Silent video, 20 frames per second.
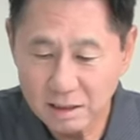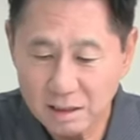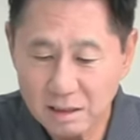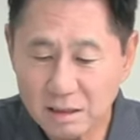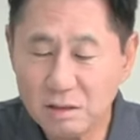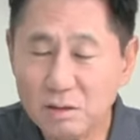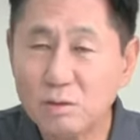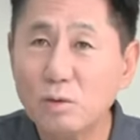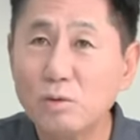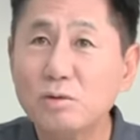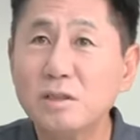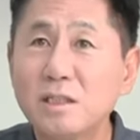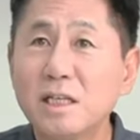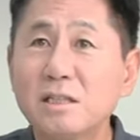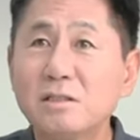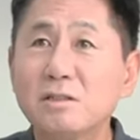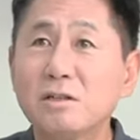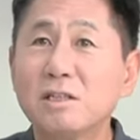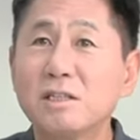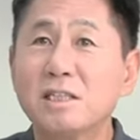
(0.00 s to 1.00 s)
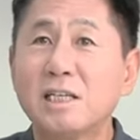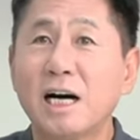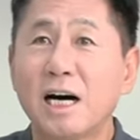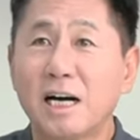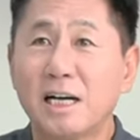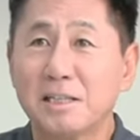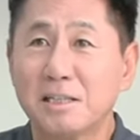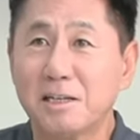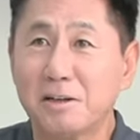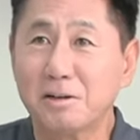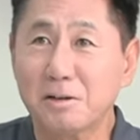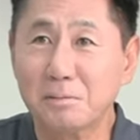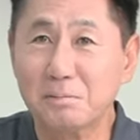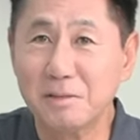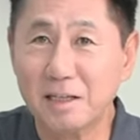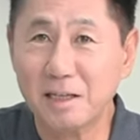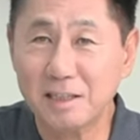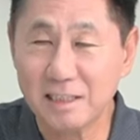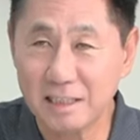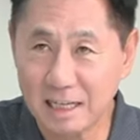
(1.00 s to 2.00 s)
이 논쟁적인 사안이라고
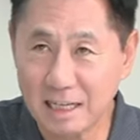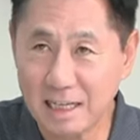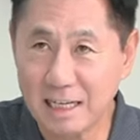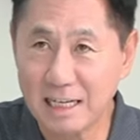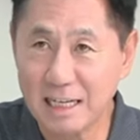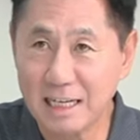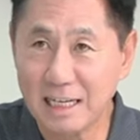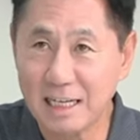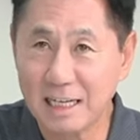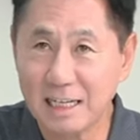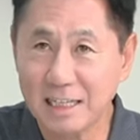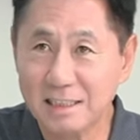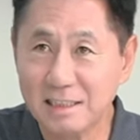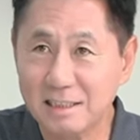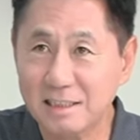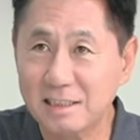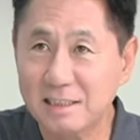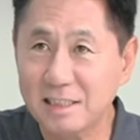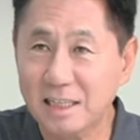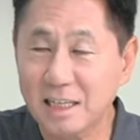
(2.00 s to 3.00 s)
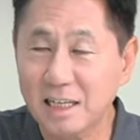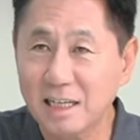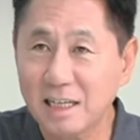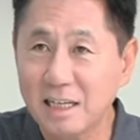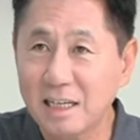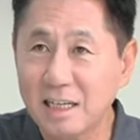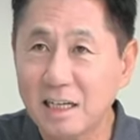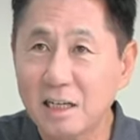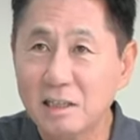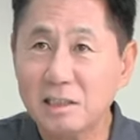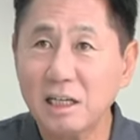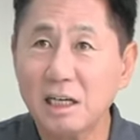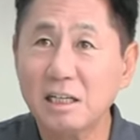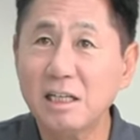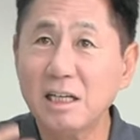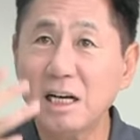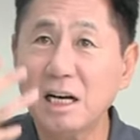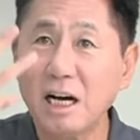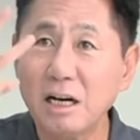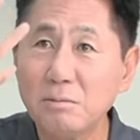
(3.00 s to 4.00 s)
합니다. 야 진짜
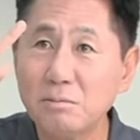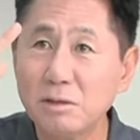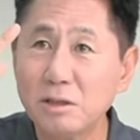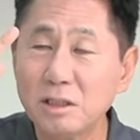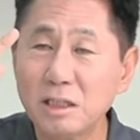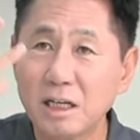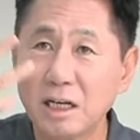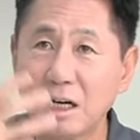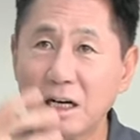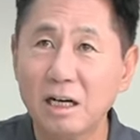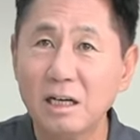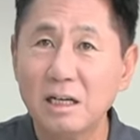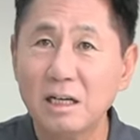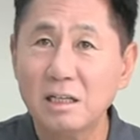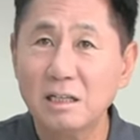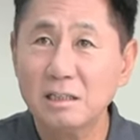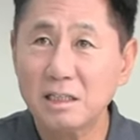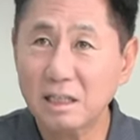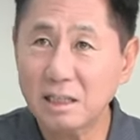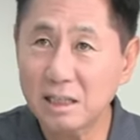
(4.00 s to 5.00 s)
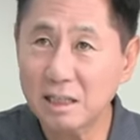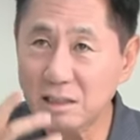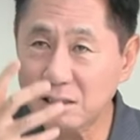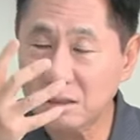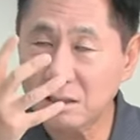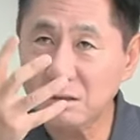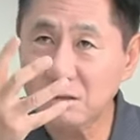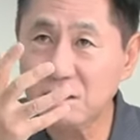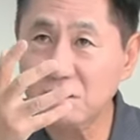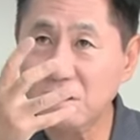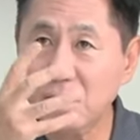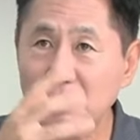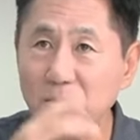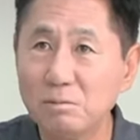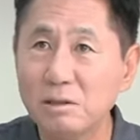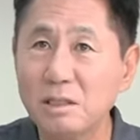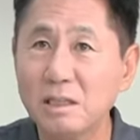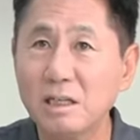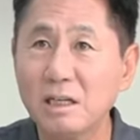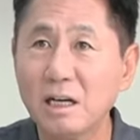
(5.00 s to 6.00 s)
자기의 할머니가 자기의 증조
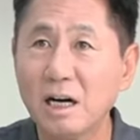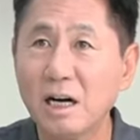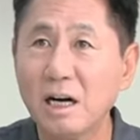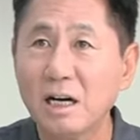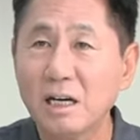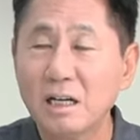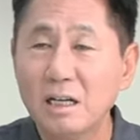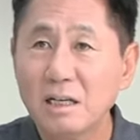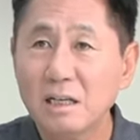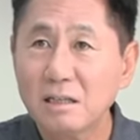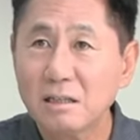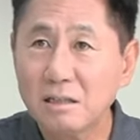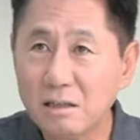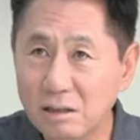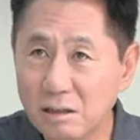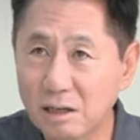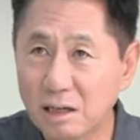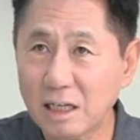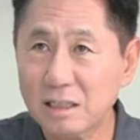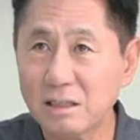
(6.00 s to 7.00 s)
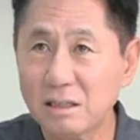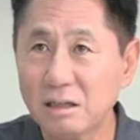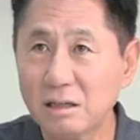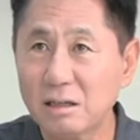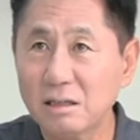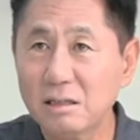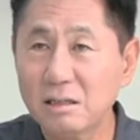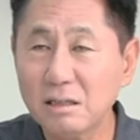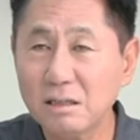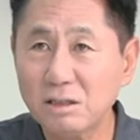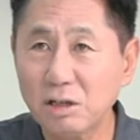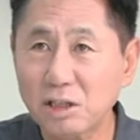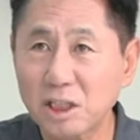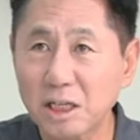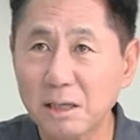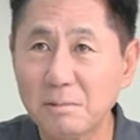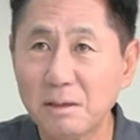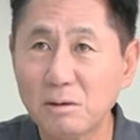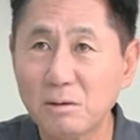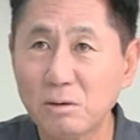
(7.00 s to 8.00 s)
할머니가 끌려가서 그
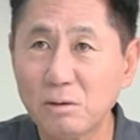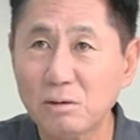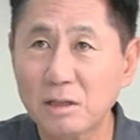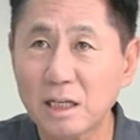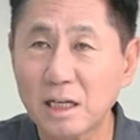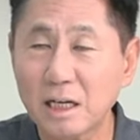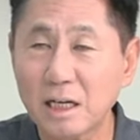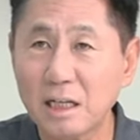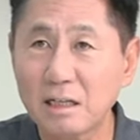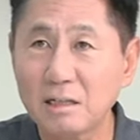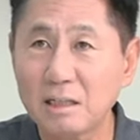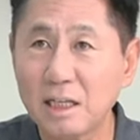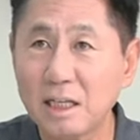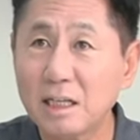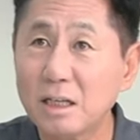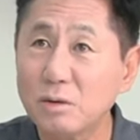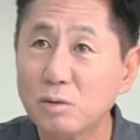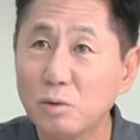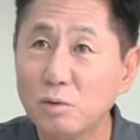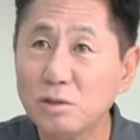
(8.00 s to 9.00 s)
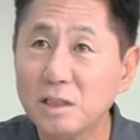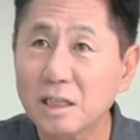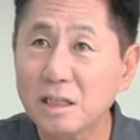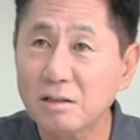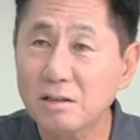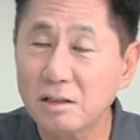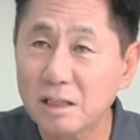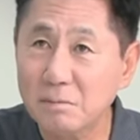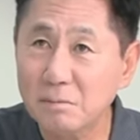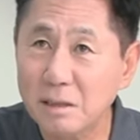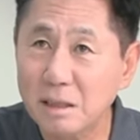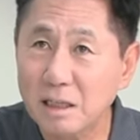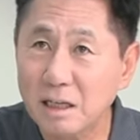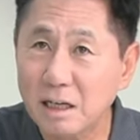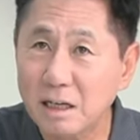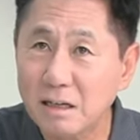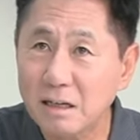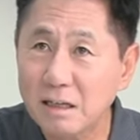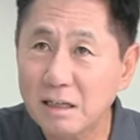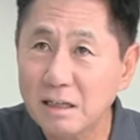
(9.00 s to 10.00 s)
처참한 꼴을 당했는데 이게 논쟁거리입니까?